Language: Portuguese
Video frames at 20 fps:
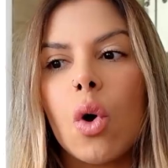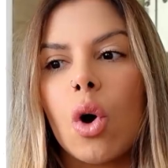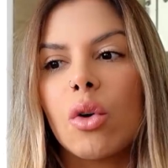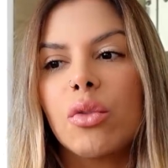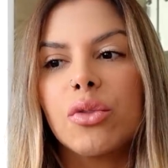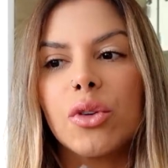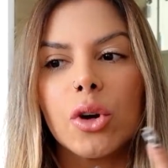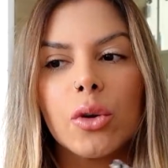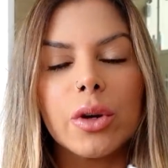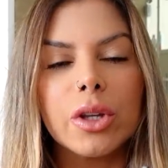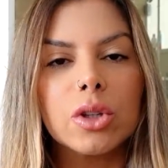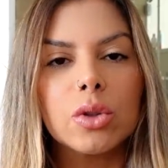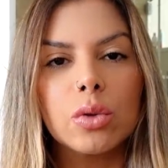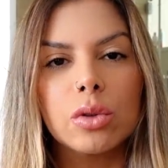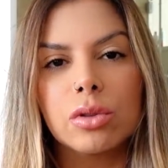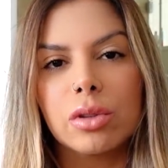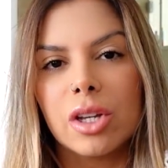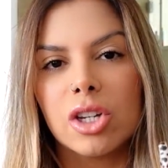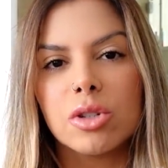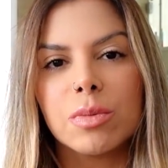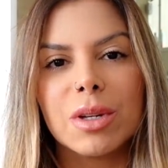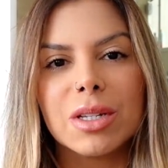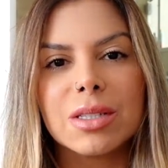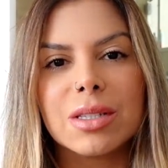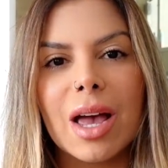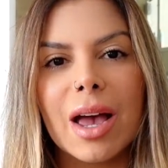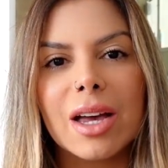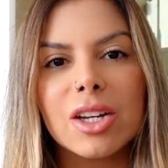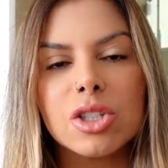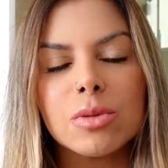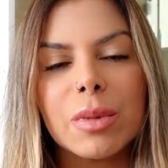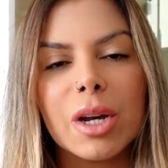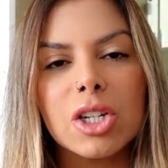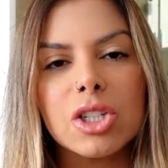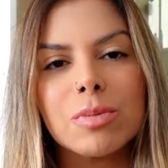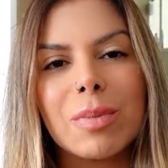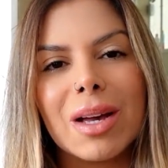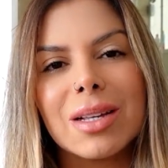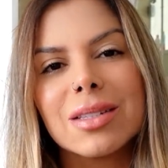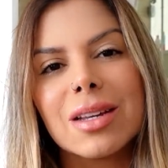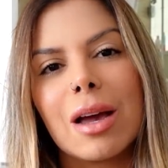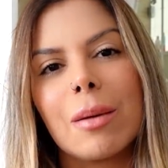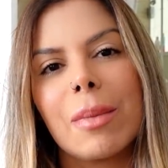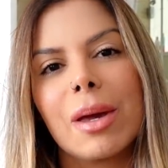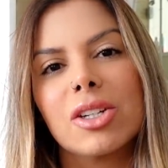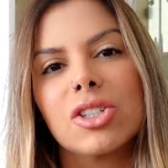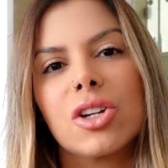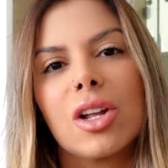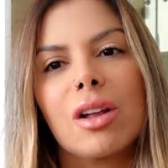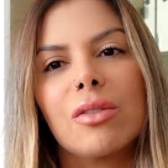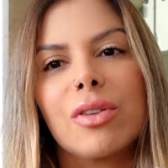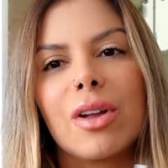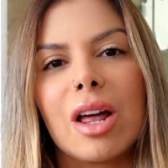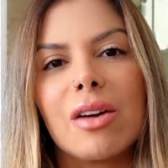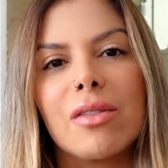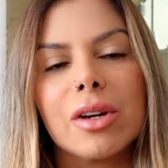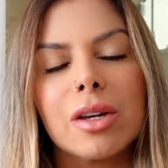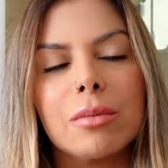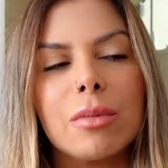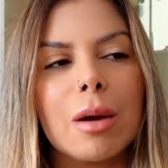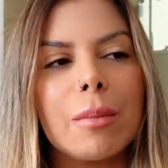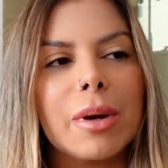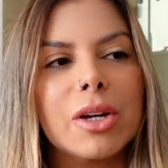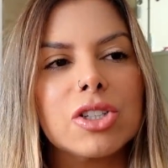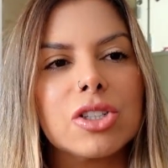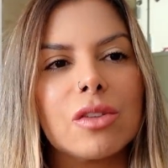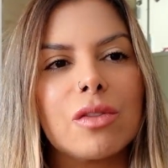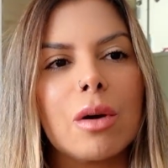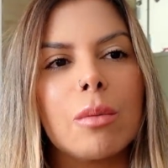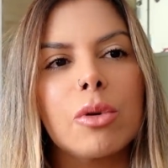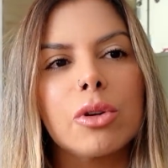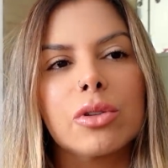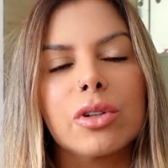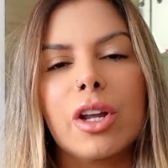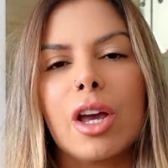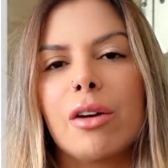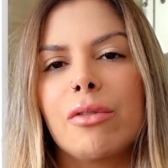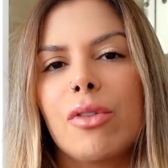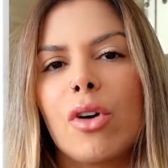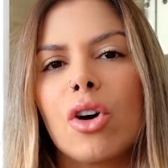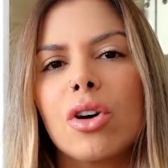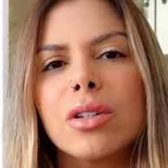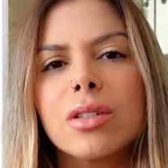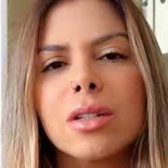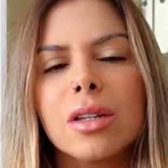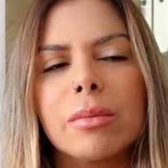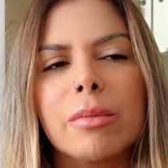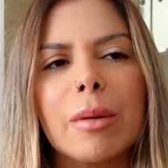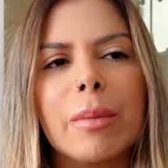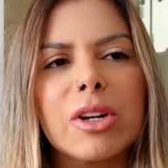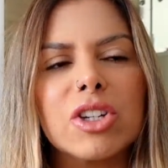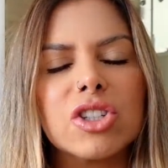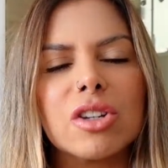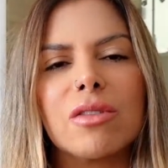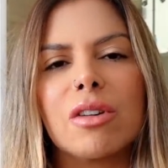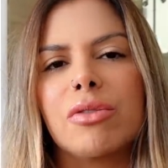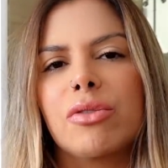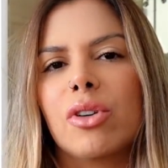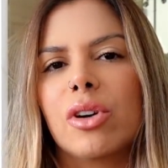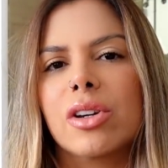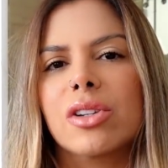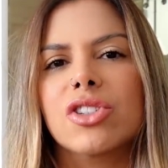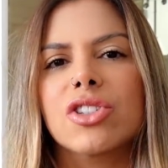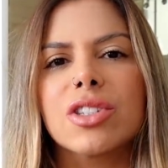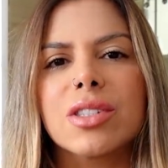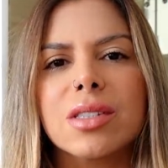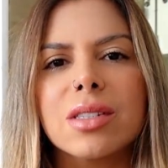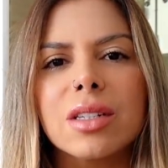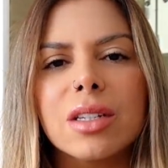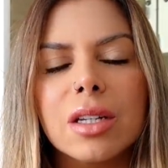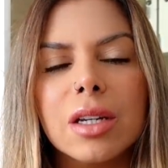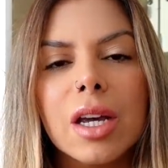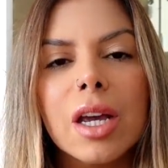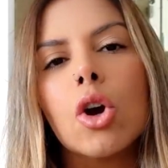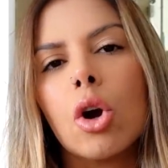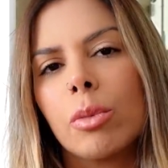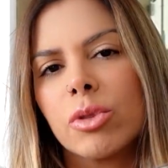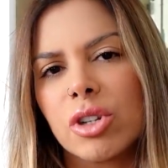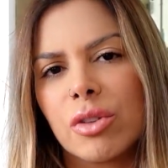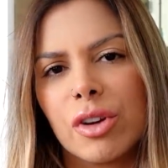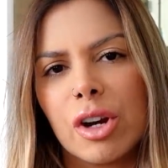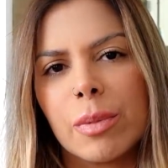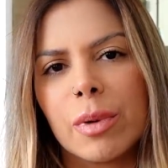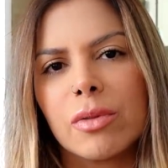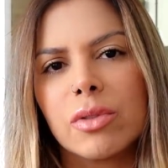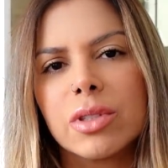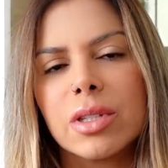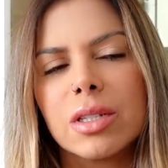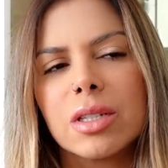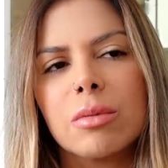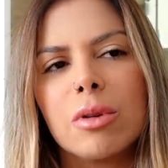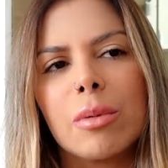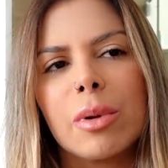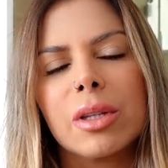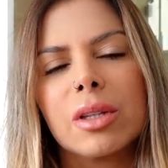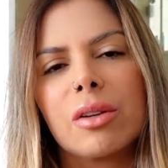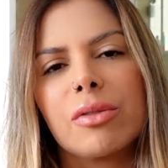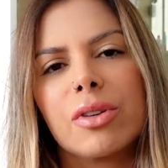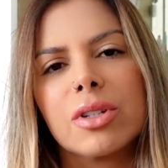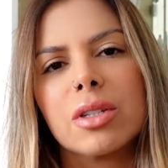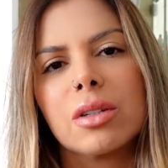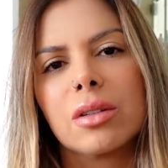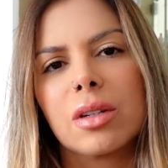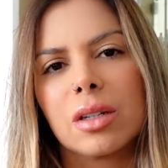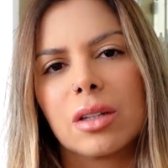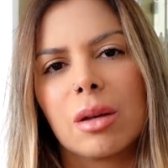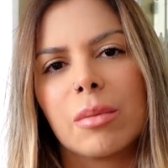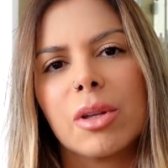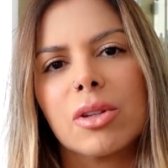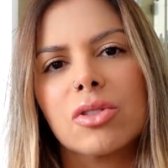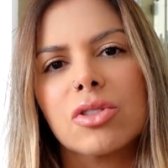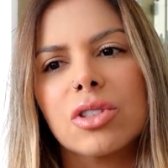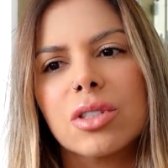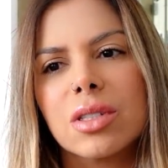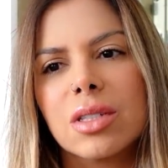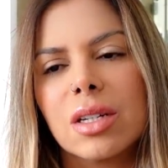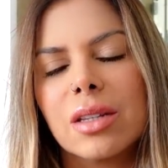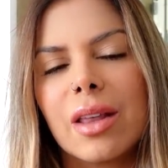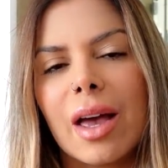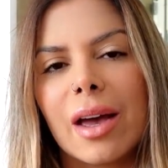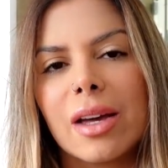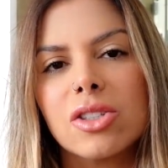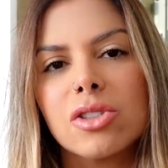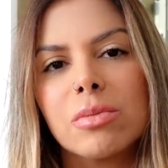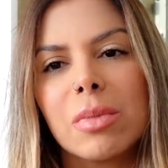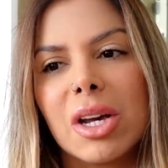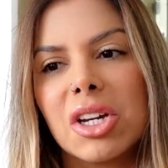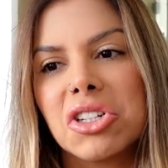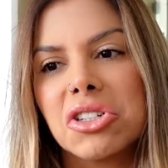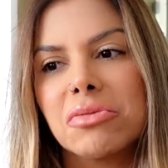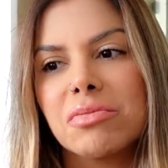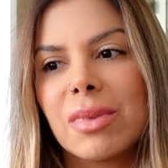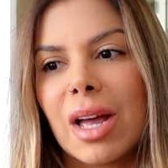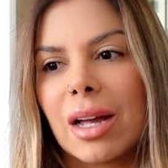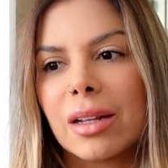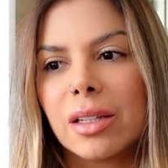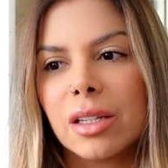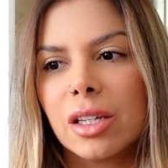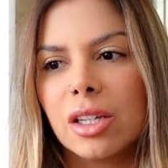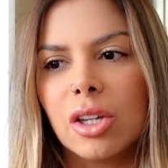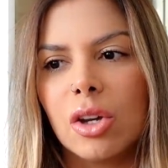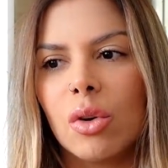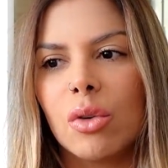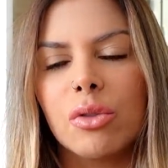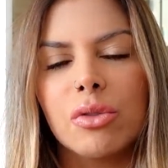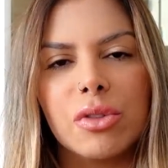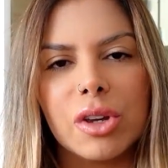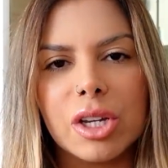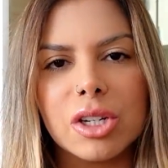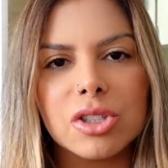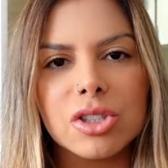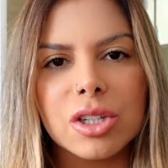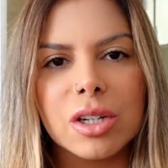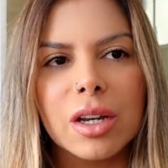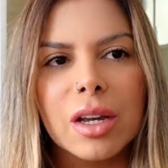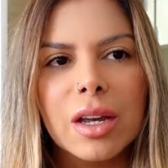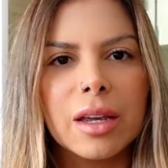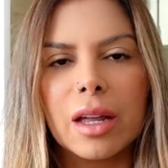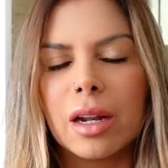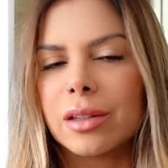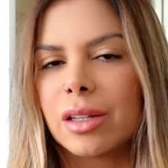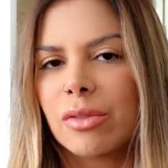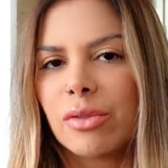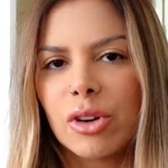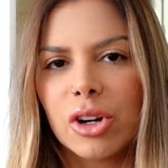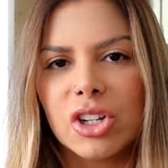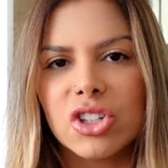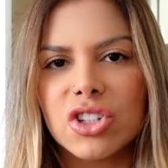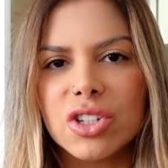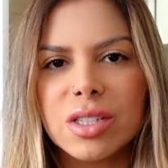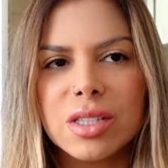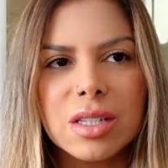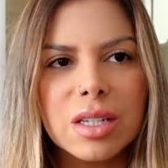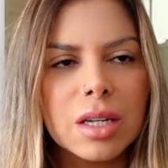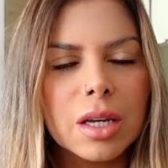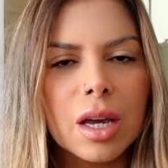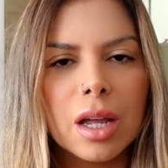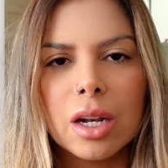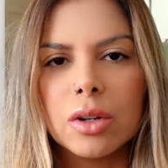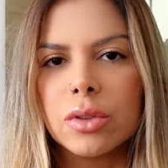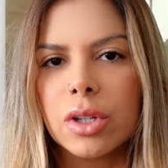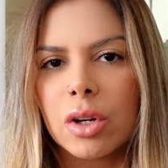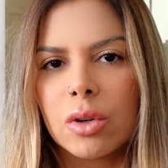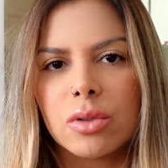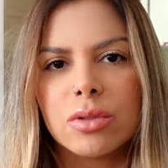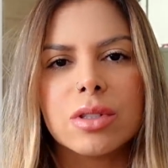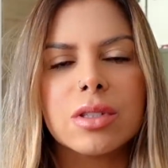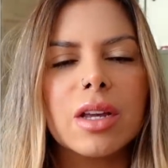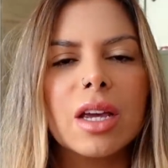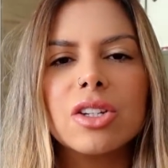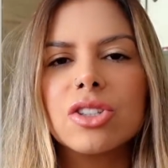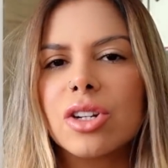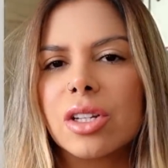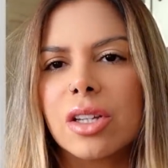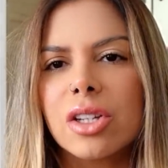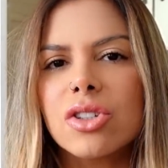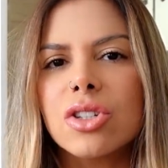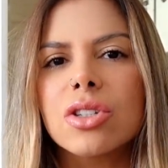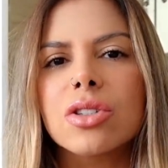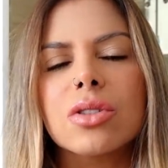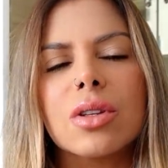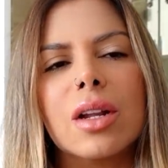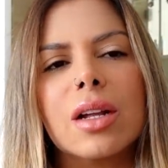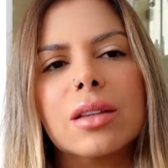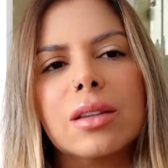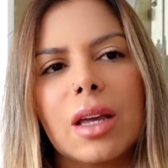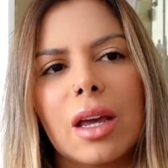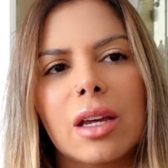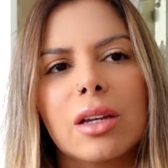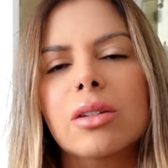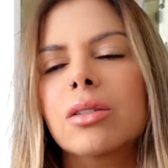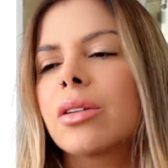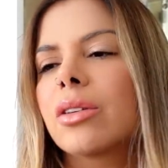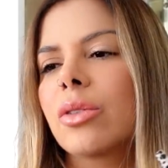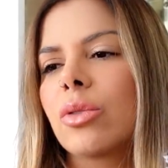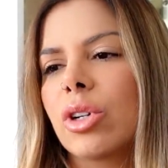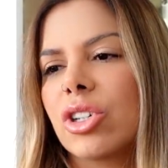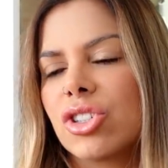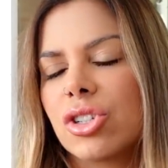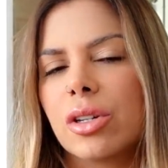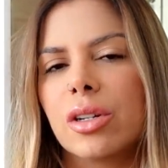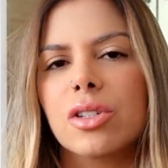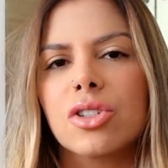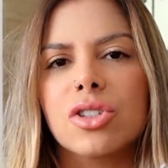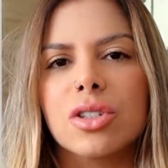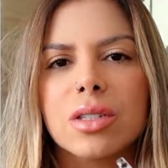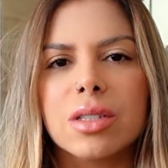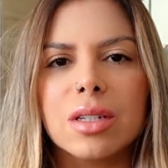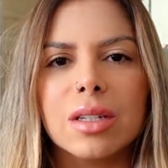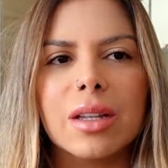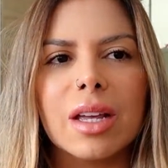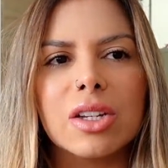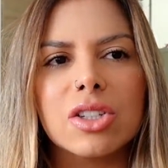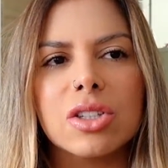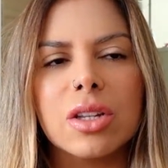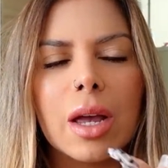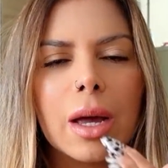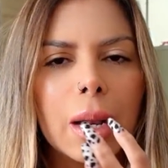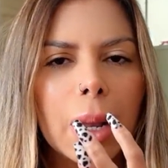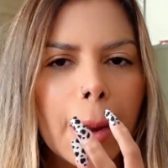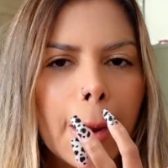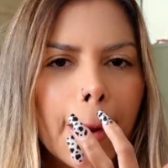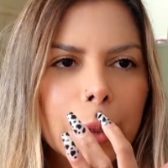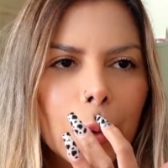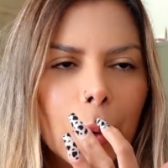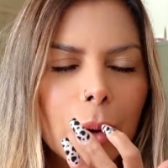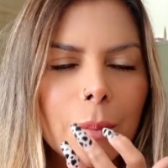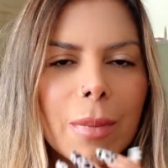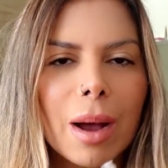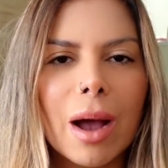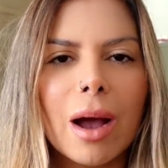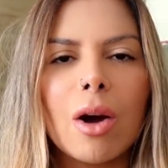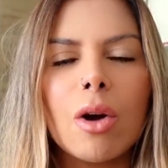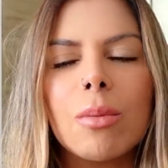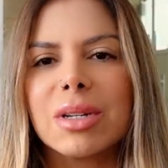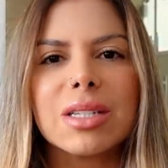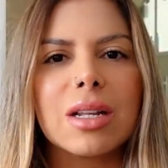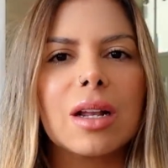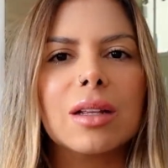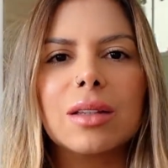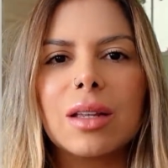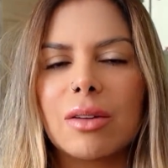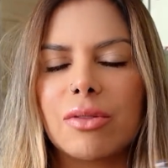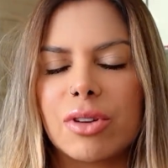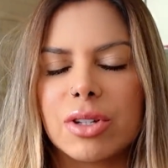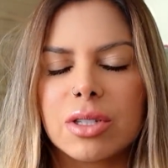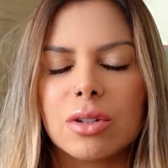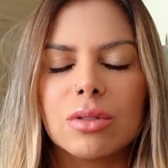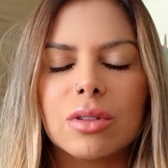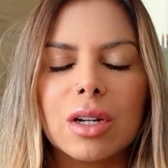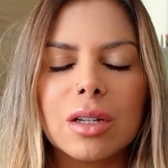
qual foi o intuito das mensagens, mas basicamente ela falava que minha mãe estava muito nervosa, que minha mãe estava fora de si. Como eu já falei pra vocês, a minha mãe tá fazendo tratamento de ansiedade, mas nada que eu veja que ela tá fora de si, que ela não tá consciente, nada disso. Ela tem as crises de ansiedade dela, normal, mas ela tá fazendo